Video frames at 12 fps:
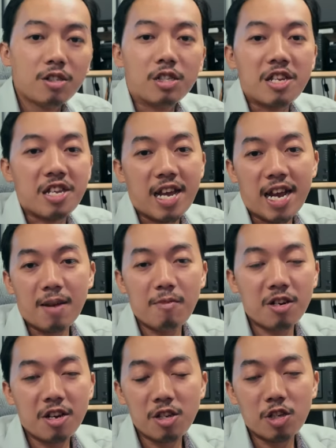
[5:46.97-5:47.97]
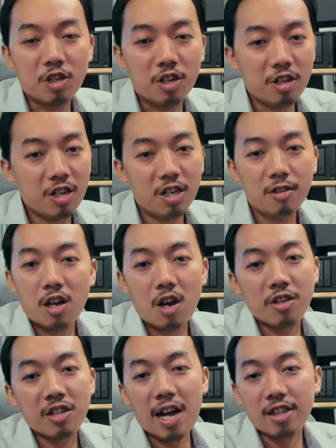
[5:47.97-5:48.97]
sân nhà mình ấy chở này
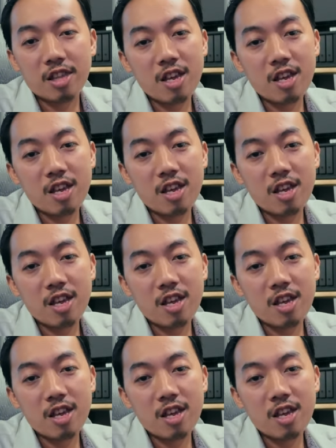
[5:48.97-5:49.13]
ấy đặt